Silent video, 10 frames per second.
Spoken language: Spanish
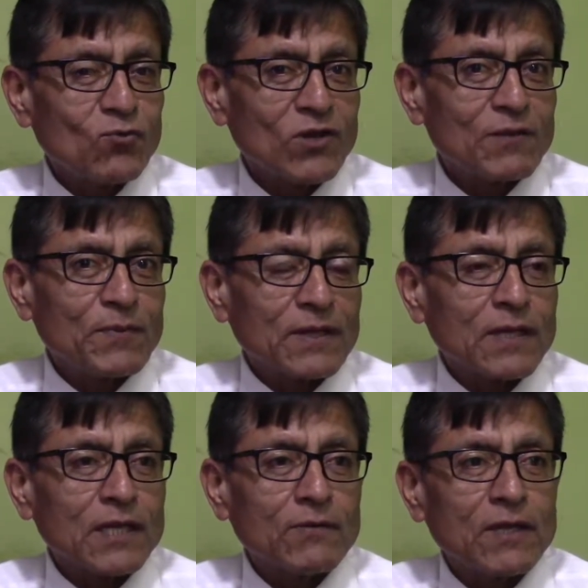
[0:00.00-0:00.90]
una
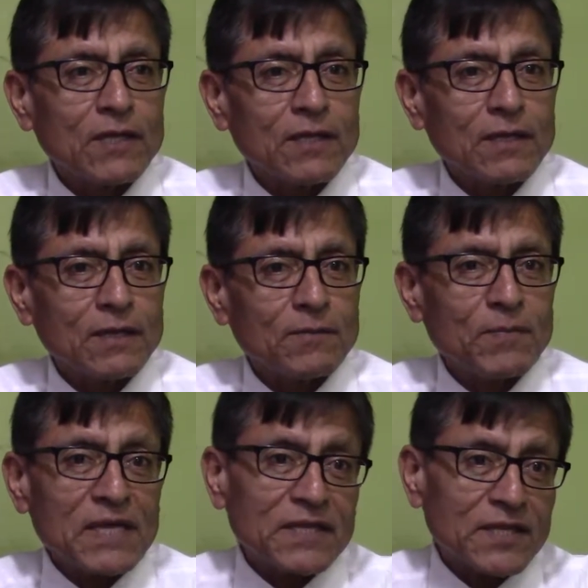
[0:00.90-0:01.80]
expectativa de
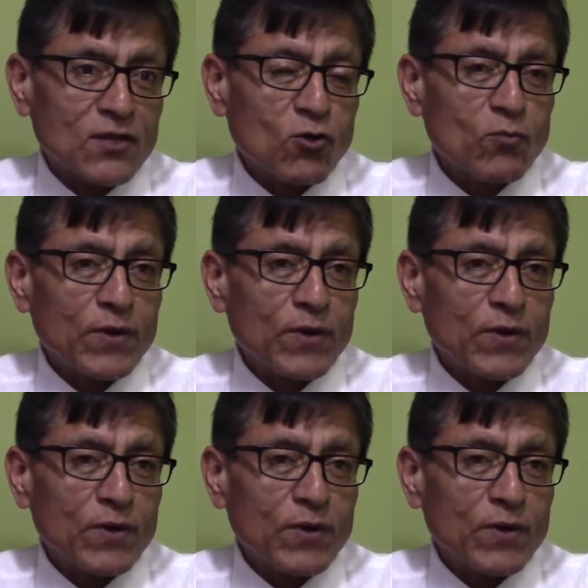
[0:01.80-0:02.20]
25